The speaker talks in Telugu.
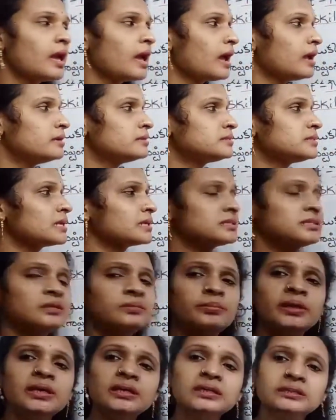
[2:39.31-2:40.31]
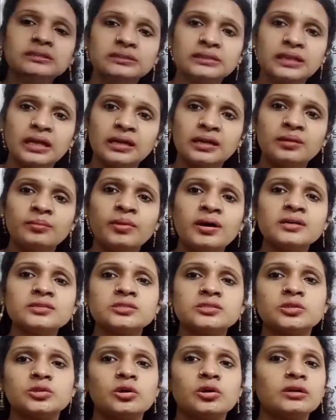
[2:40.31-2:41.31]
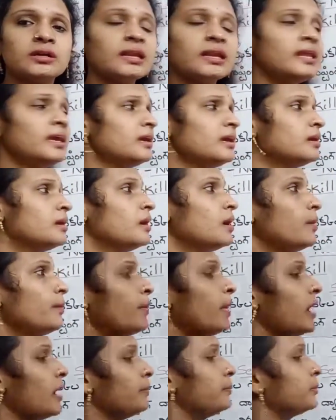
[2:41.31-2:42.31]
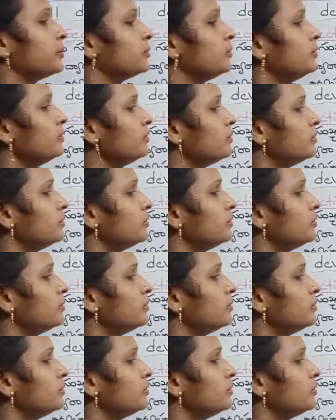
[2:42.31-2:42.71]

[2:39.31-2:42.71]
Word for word: అండ్ సెక్షన్ బి థర్టీ మార్క్స్ టోటలీ పేపరు